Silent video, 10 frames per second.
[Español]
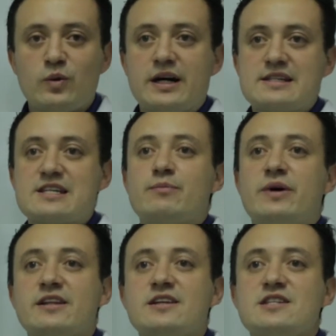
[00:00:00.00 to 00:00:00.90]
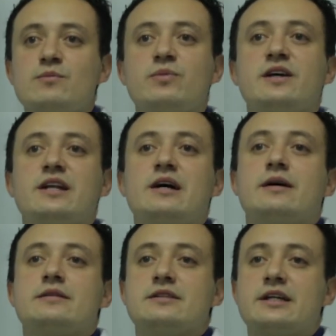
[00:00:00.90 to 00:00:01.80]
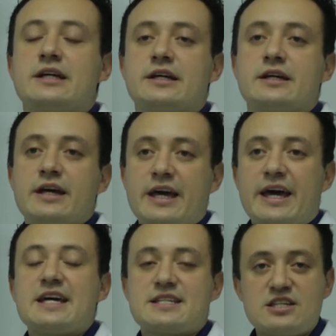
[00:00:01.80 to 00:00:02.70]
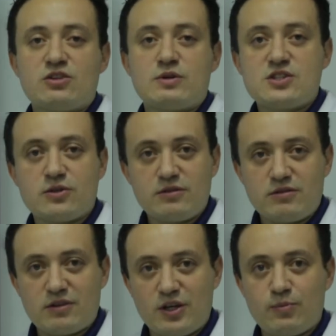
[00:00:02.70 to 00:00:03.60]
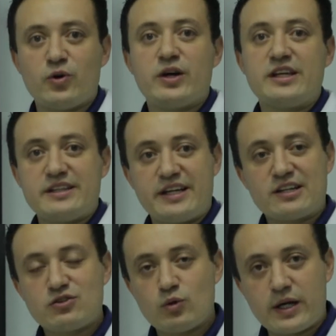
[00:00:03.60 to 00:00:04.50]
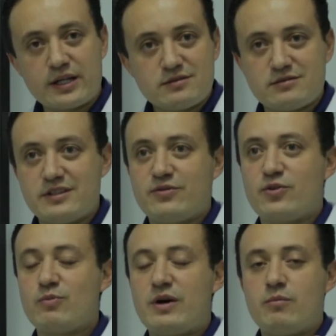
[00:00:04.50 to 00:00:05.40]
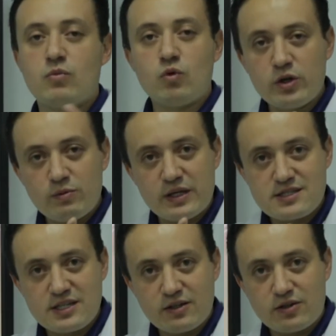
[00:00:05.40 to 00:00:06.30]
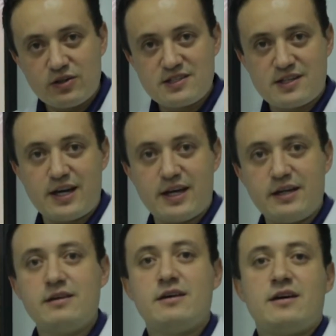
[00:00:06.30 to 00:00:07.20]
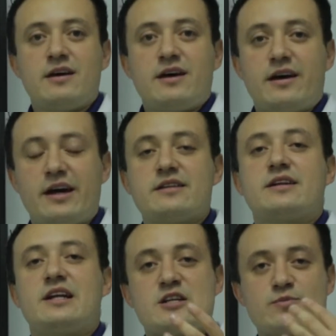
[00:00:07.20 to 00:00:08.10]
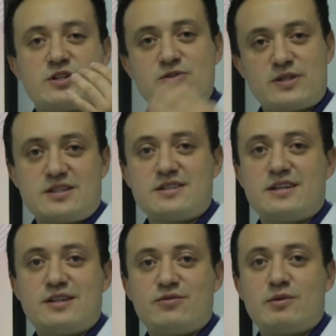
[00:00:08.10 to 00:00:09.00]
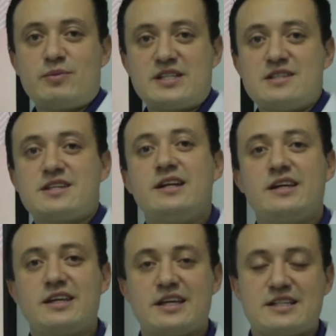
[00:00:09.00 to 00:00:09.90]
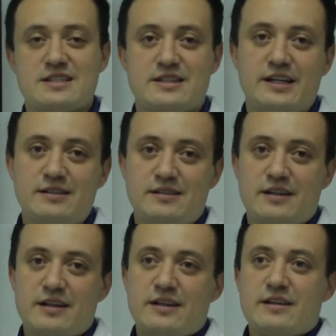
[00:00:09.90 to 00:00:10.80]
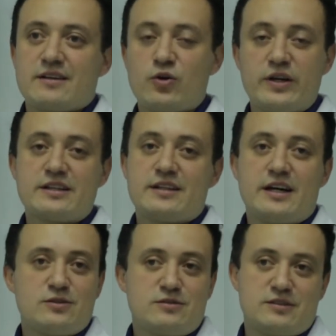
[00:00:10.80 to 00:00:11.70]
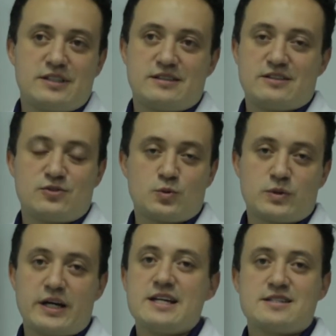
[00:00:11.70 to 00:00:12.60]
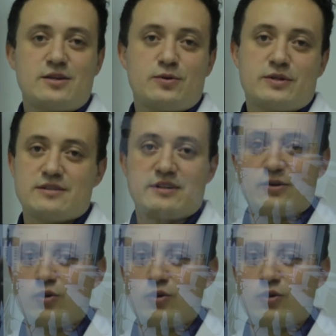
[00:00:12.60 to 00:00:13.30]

va a ser partícipe de, de esa situación y poder interactuar de forma muy bien sincronizada entre las personas que están de forma presencial y quienes están conectados desde su casa o desde